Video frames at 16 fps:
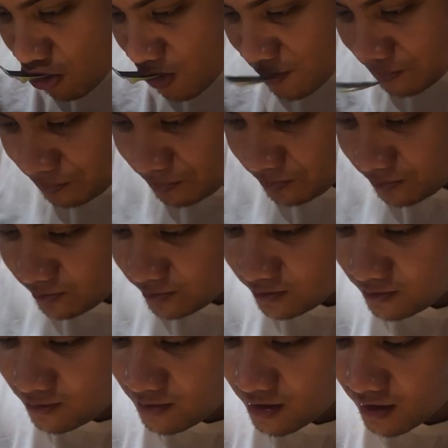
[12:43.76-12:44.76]
sarap.
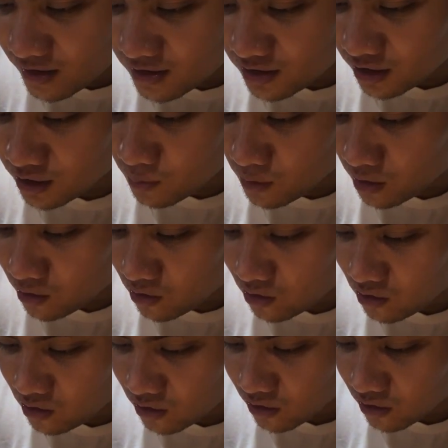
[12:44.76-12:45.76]
Tignan ko
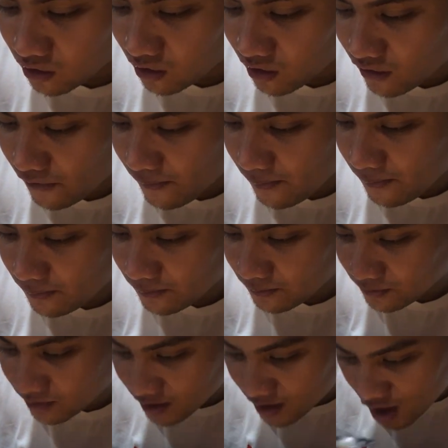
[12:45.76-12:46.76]
ako. Ah.
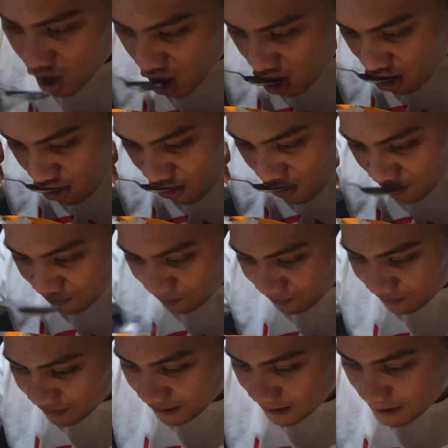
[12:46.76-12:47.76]
Hala,
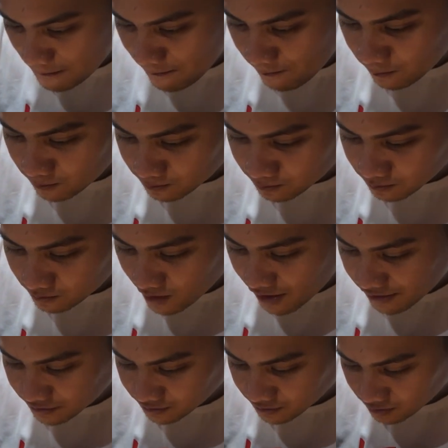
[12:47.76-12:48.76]
ang bastos.
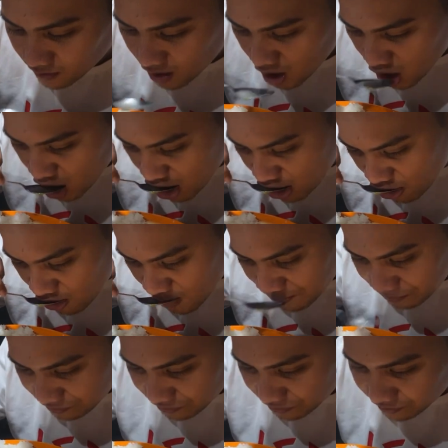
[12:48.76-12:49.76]
Jutes naman
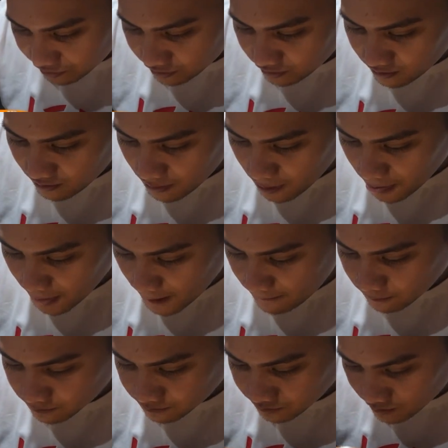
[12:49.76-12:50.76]
daw si Dominic
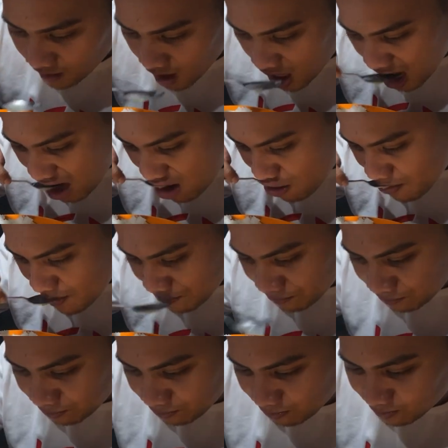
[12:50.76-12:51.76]
from Marta
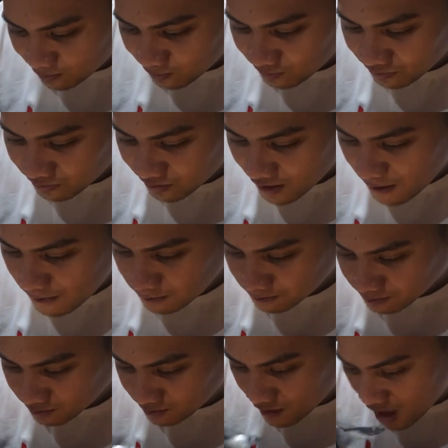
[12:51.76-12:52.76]
Kabusao kasi napanood
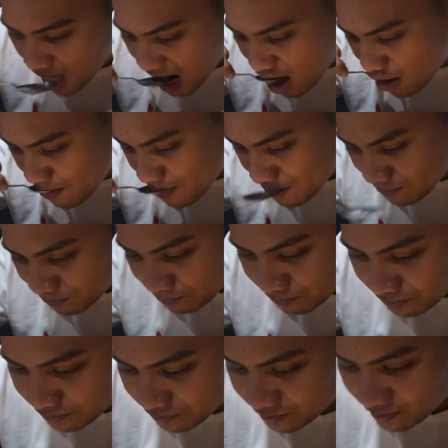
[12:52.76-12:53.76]
ko yung
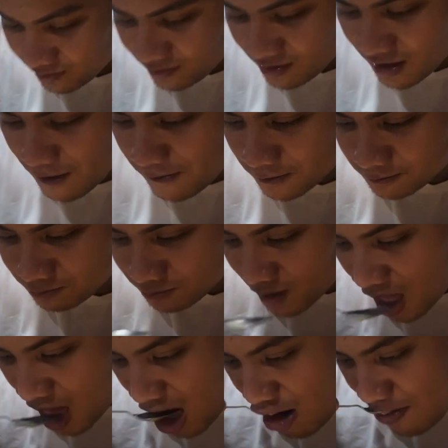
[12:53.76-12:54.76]
napanood ko
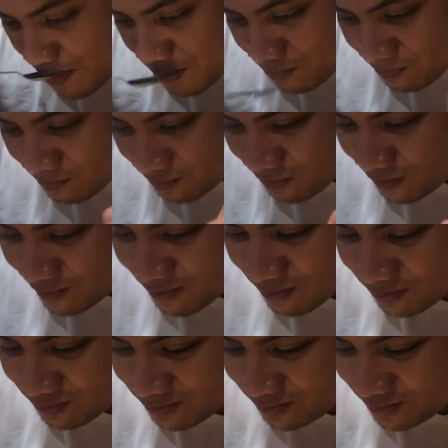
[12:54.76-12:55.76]
napanood ko yung
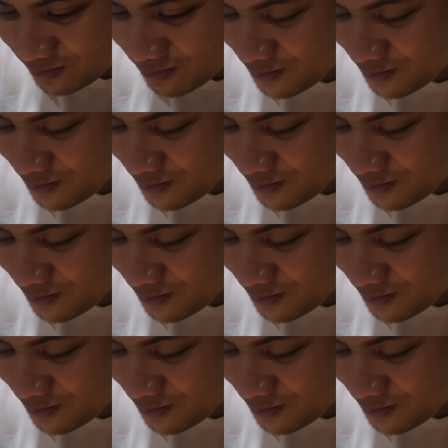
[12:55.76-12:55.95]
vlog daw ni